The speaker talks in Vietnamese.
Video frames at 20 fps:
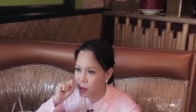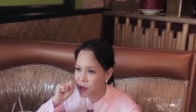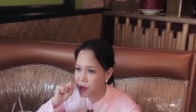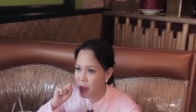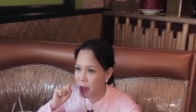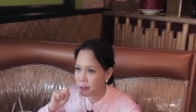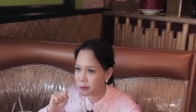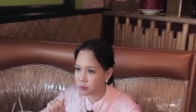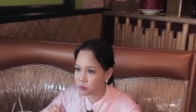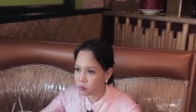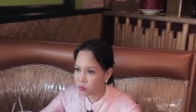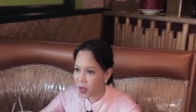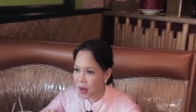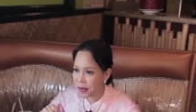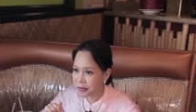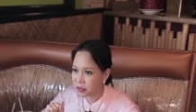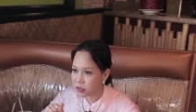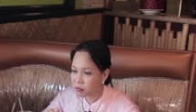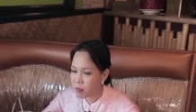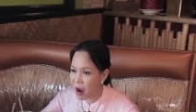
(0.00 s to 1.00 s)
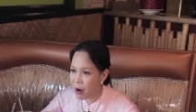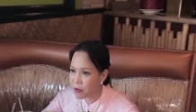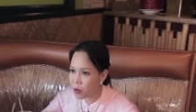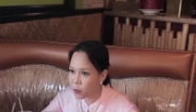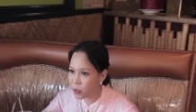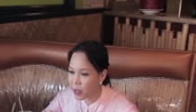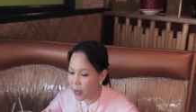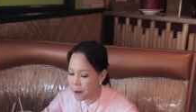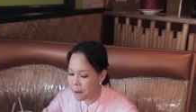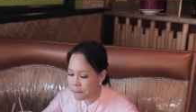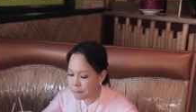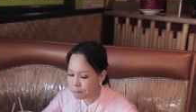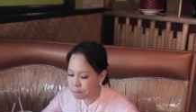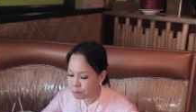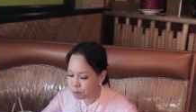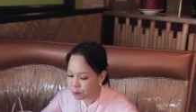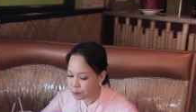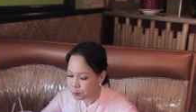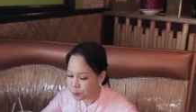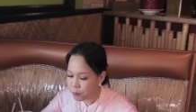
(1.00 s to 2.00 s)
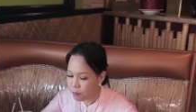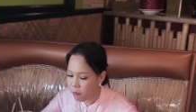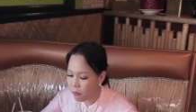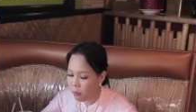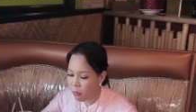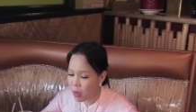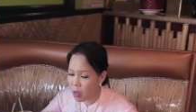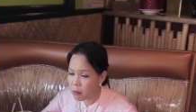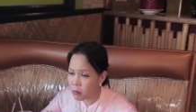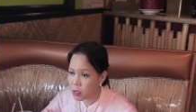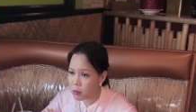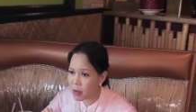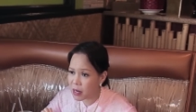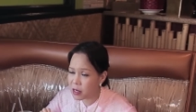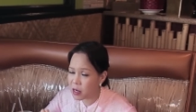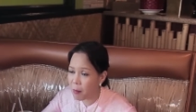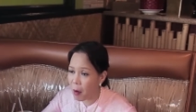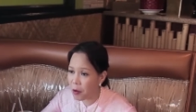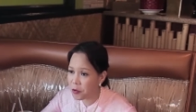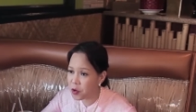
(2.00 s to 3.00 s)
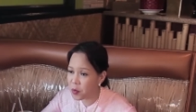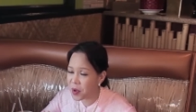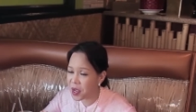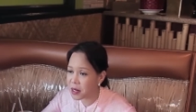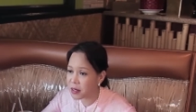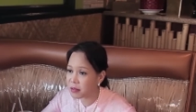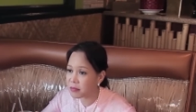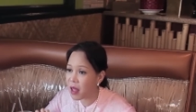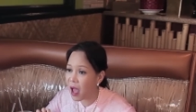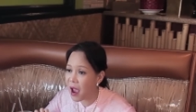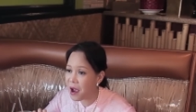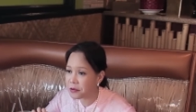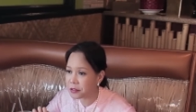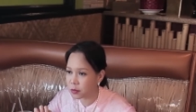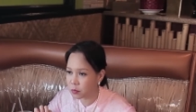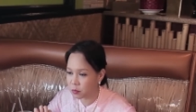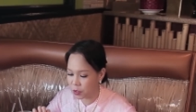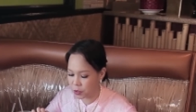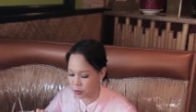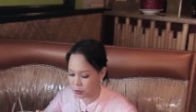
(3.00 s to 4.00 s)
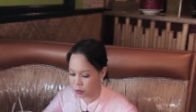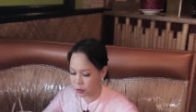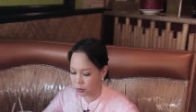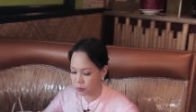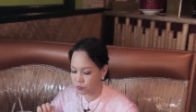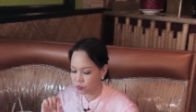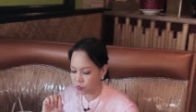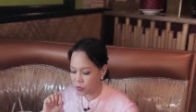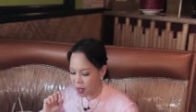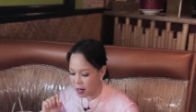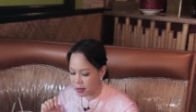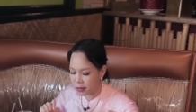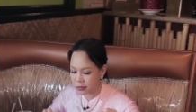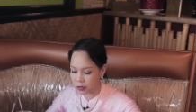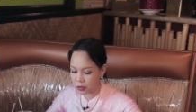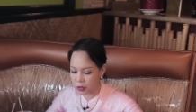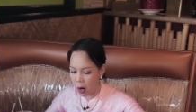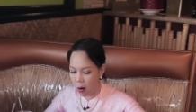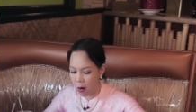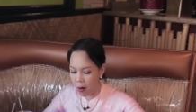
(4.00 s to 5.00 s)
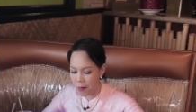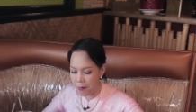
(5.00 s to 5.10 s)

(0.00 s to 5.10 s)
giờ bao với quý vị, miếng bánh này bỏ vô miệng là tan trong miệng luôn, rất là ngon.